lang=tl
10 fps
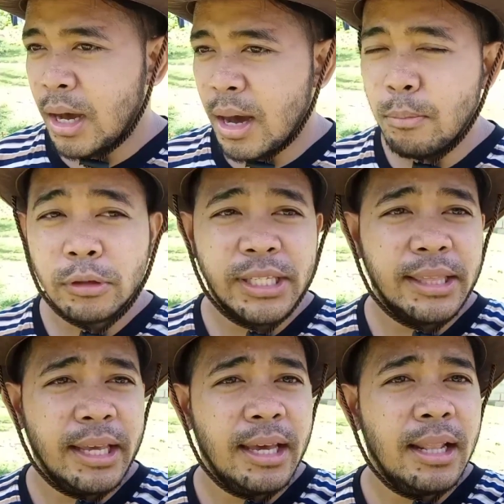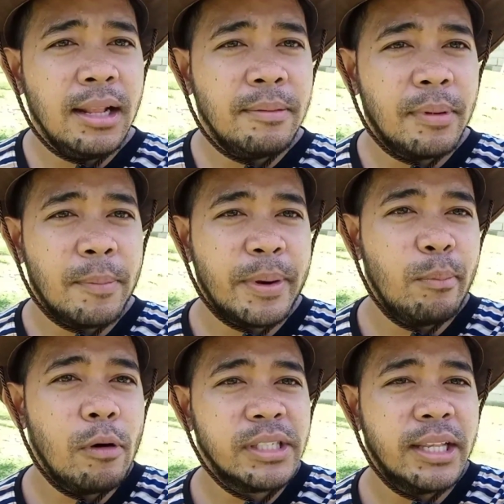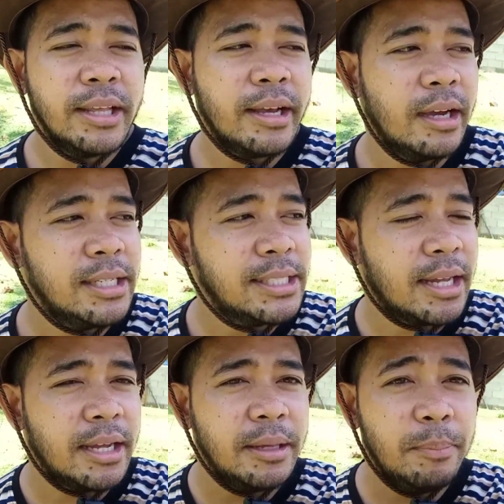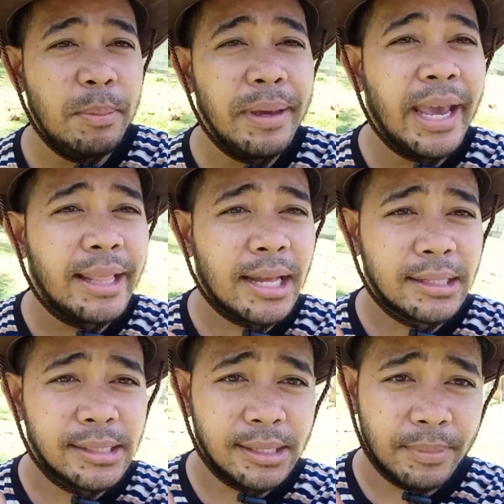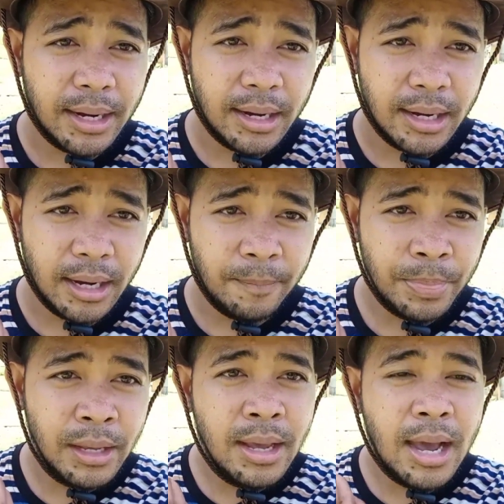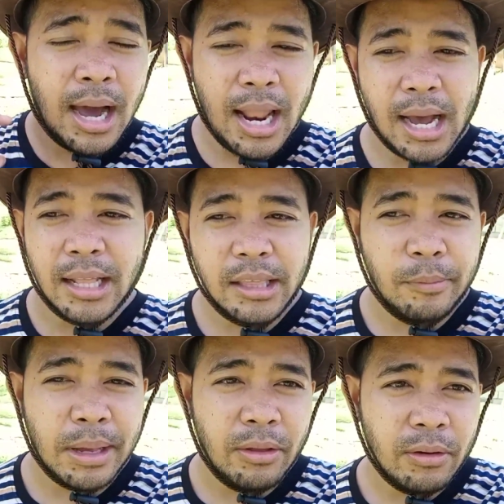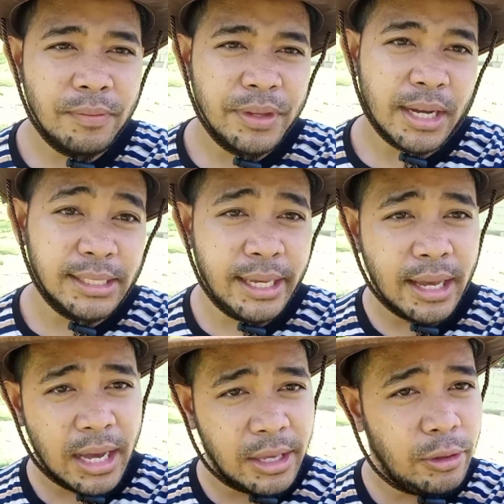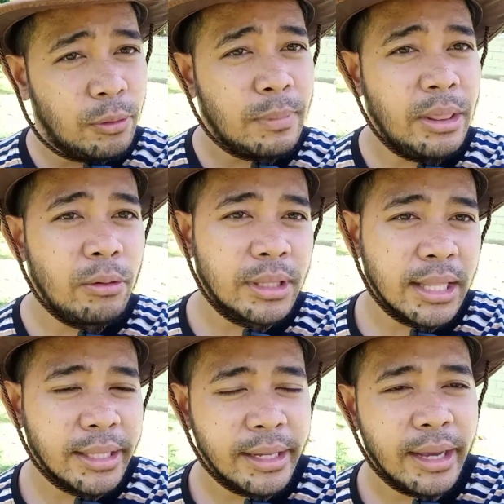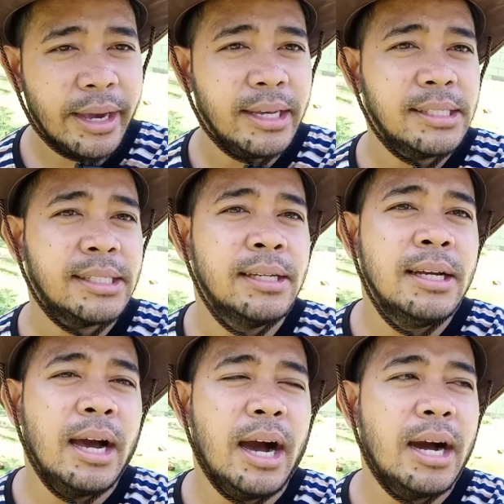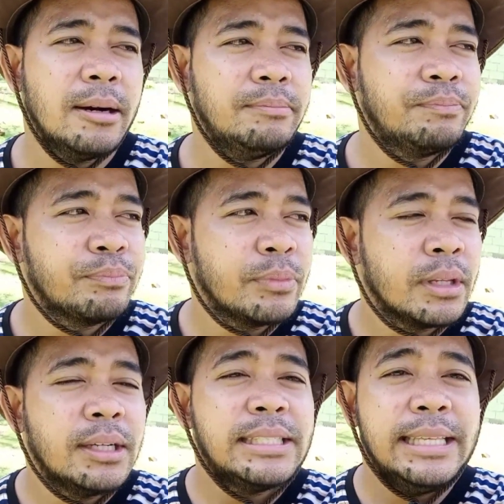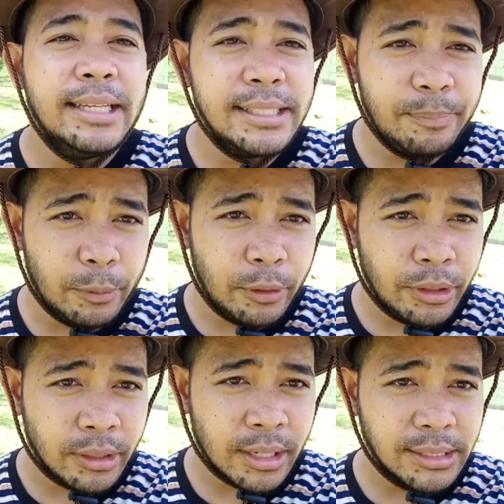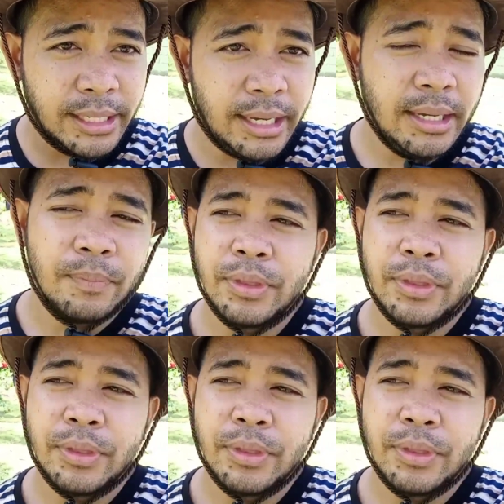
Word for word: ambroxetil, mga premoxylen guys na ibibigay natin sa mga alaga nating manok. Kasi nga yung manok natin guys um, sinisipon kasi